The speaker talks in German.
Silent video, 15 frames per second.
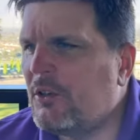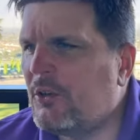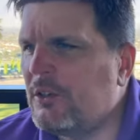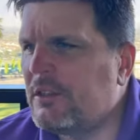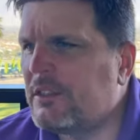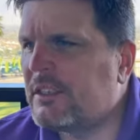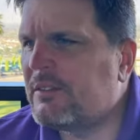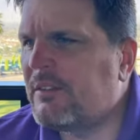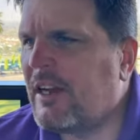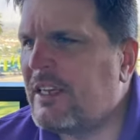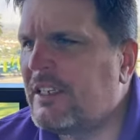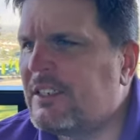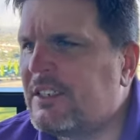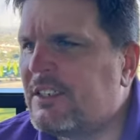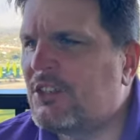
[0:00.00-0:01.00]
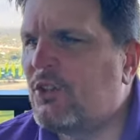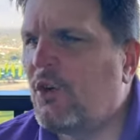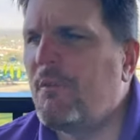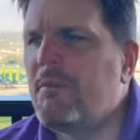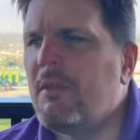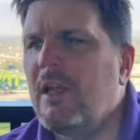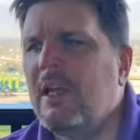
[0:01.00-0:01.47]
Und zwar ist es
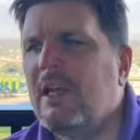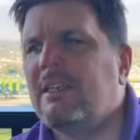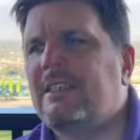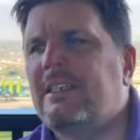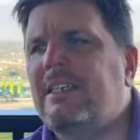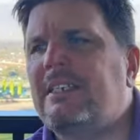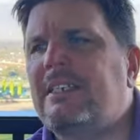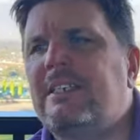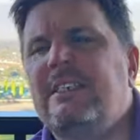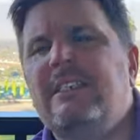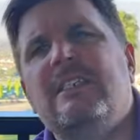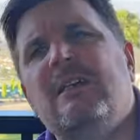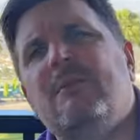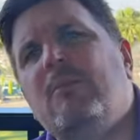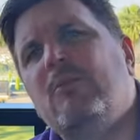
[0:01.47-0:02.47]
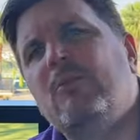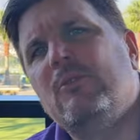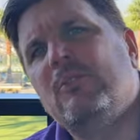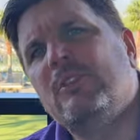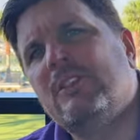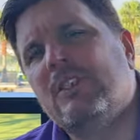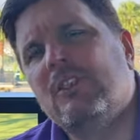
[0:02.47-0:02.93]
so, dass dieser
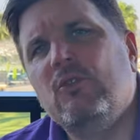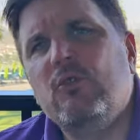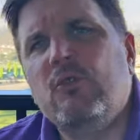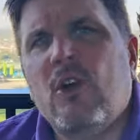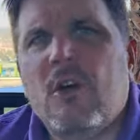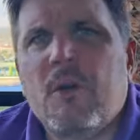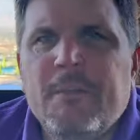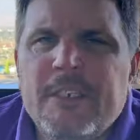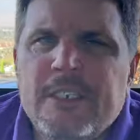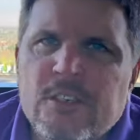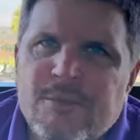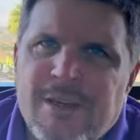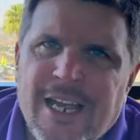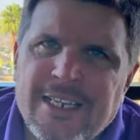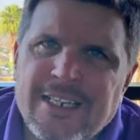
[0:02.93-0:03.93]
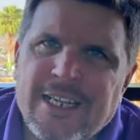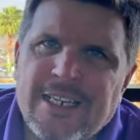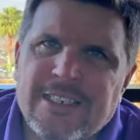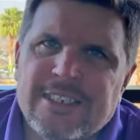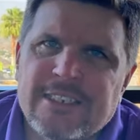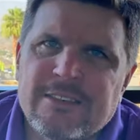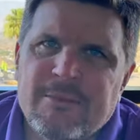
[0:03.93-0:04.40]
Bonus nur noch bis zum
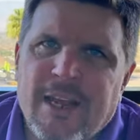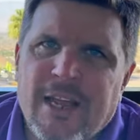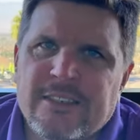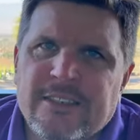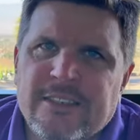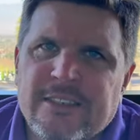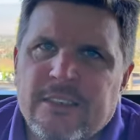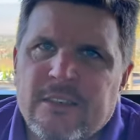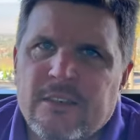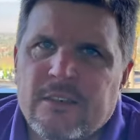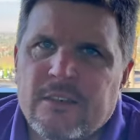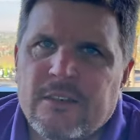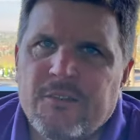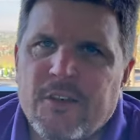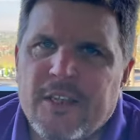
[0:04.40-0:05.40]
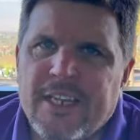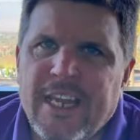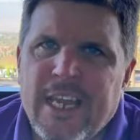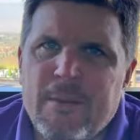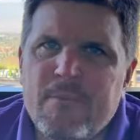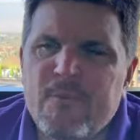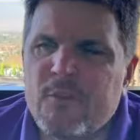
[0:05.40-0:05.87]
31. März
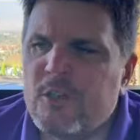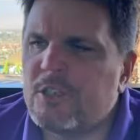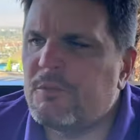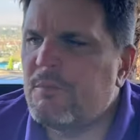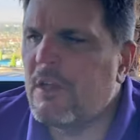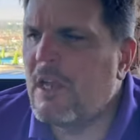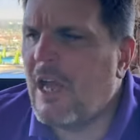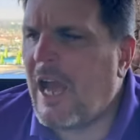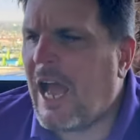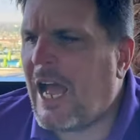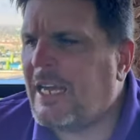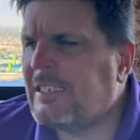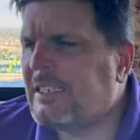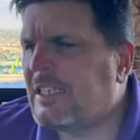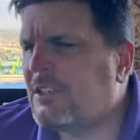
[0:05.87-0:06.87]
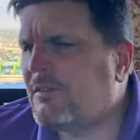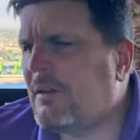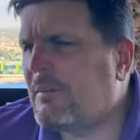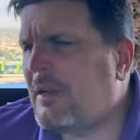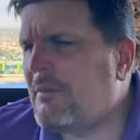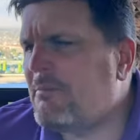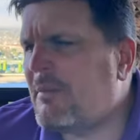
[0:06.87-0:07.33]
vergeben wird. Heißt also,
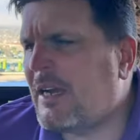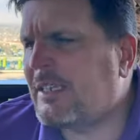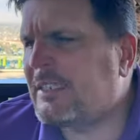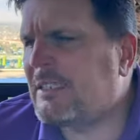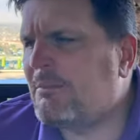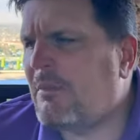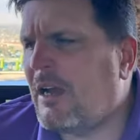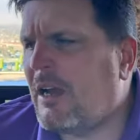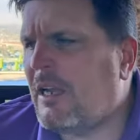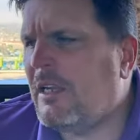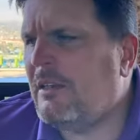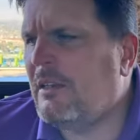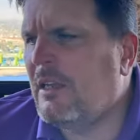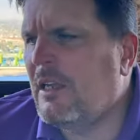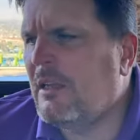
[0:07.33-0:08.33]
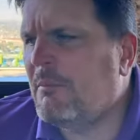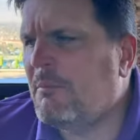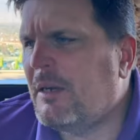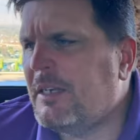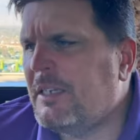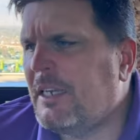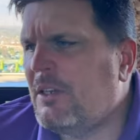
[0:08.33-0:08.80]
wenn man maximal
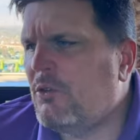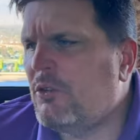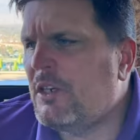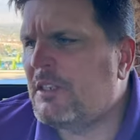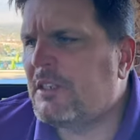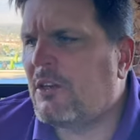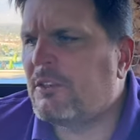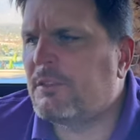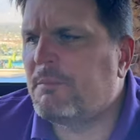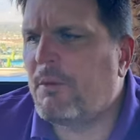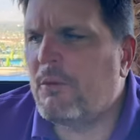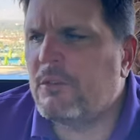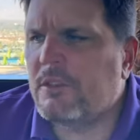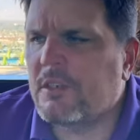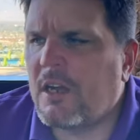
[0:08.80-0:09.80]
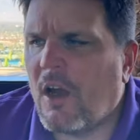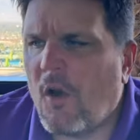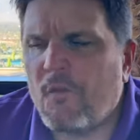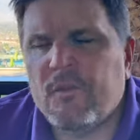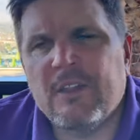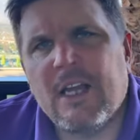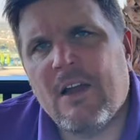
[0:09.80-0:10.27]
bei denen 100.000 Punkte
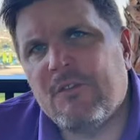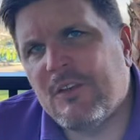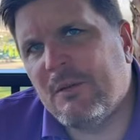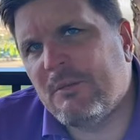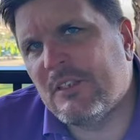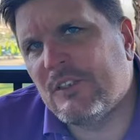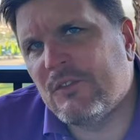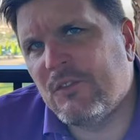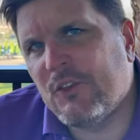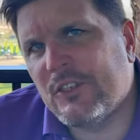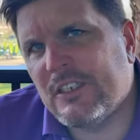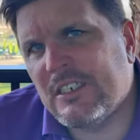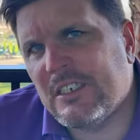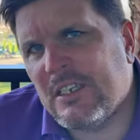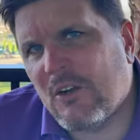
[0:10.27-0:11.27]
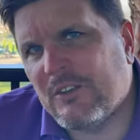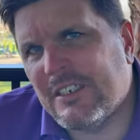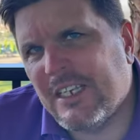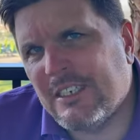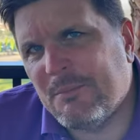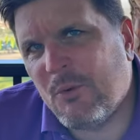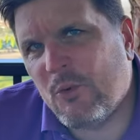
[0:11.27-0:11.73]
kaufen darf, gibt es 40.000
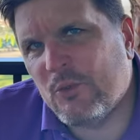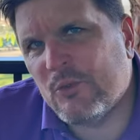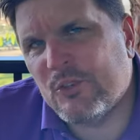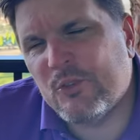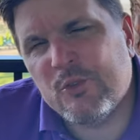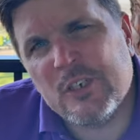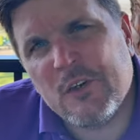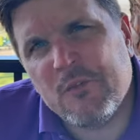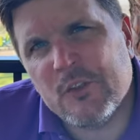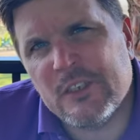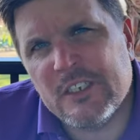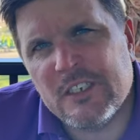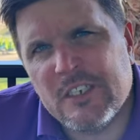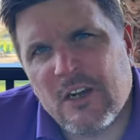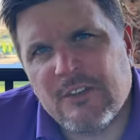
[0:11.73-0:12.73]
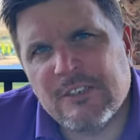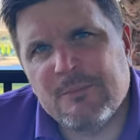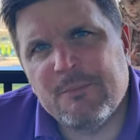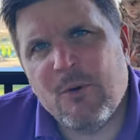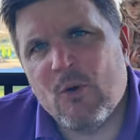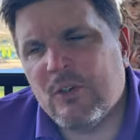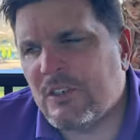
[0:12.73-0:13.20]
als Bonus. 140.000
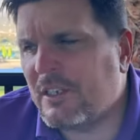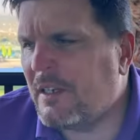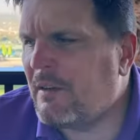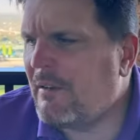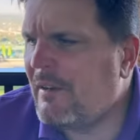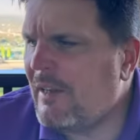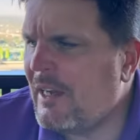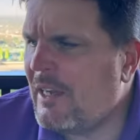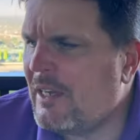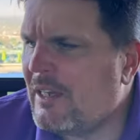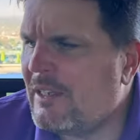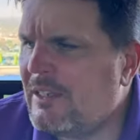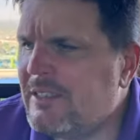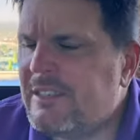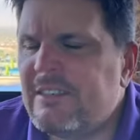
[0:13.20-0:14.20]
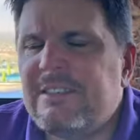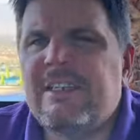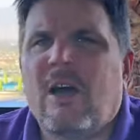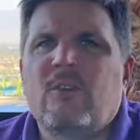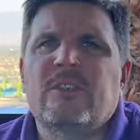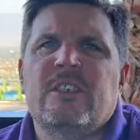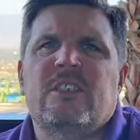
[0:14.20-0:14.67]
Punkte äh, sind
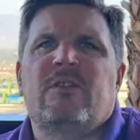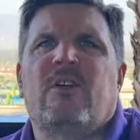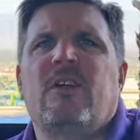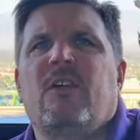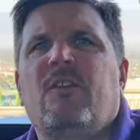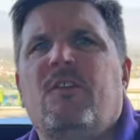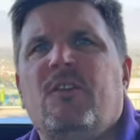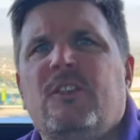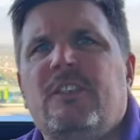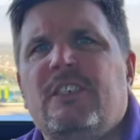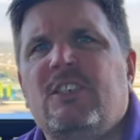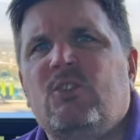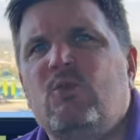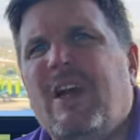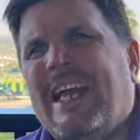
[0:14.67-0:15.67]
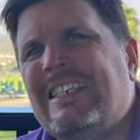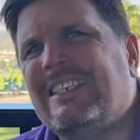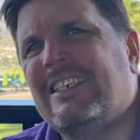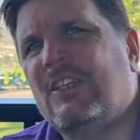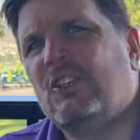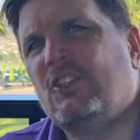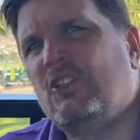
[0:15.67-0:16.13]
1.240
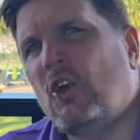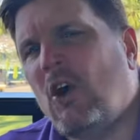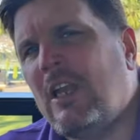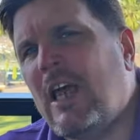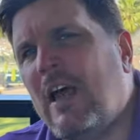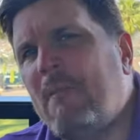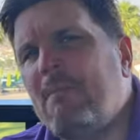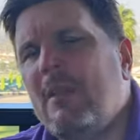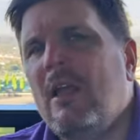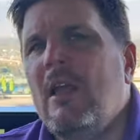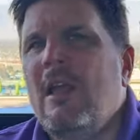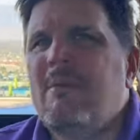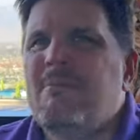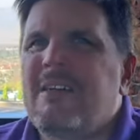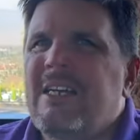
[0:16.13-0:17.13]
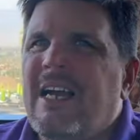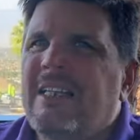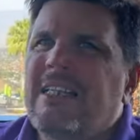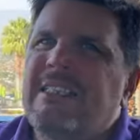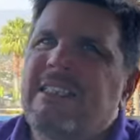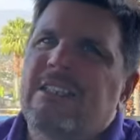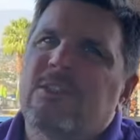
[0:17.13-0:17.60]
US-Dollar. Man kann
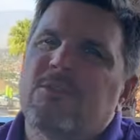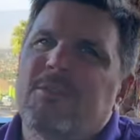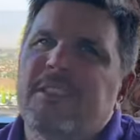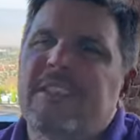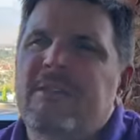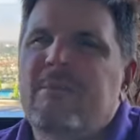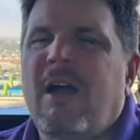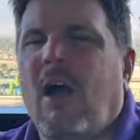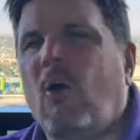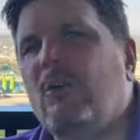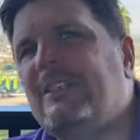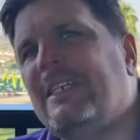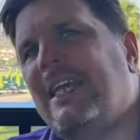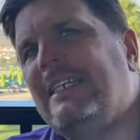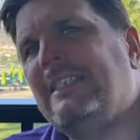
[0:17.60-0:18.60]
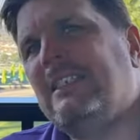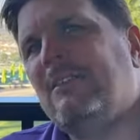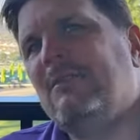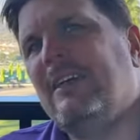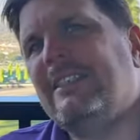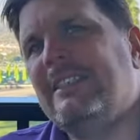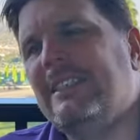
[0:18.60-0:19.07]
das jetzt so ein bisschen mal ausrechnen,
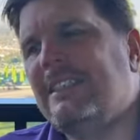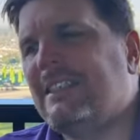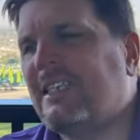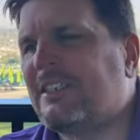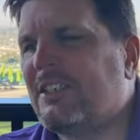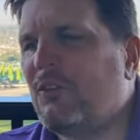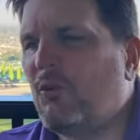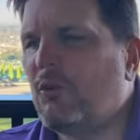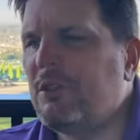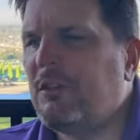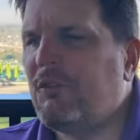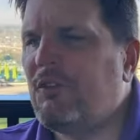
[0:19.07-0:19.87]
wann sich das lohnt.